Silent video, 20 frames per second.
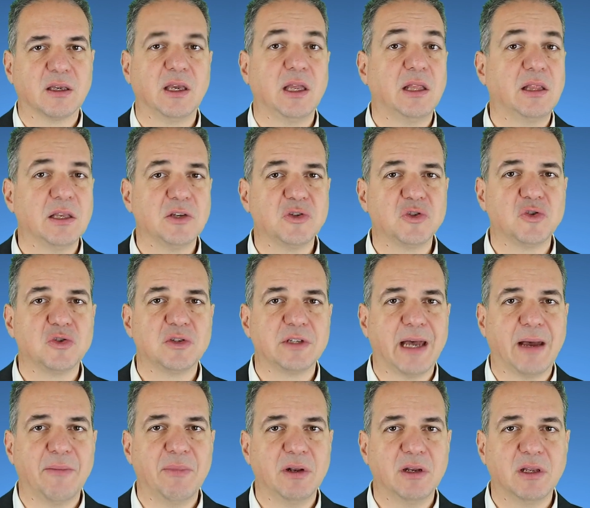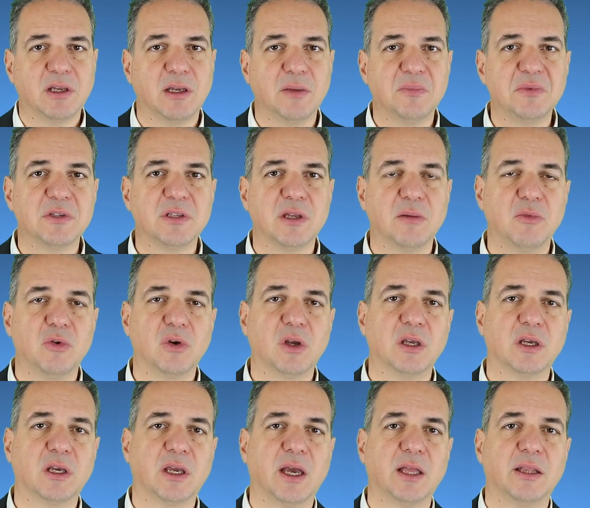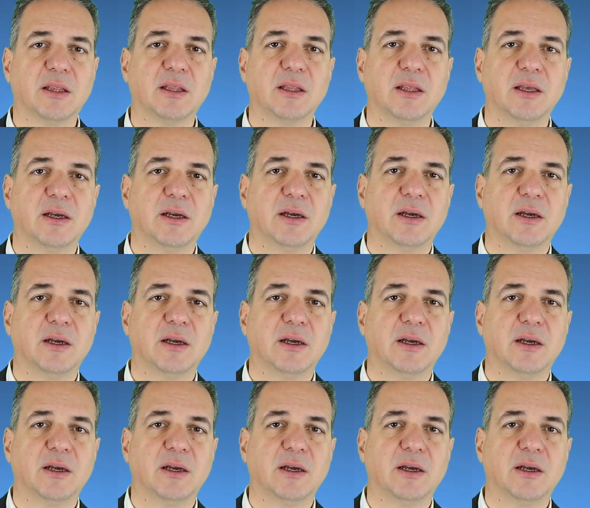geht das zusammen? Gibt es da Möglichkeiten?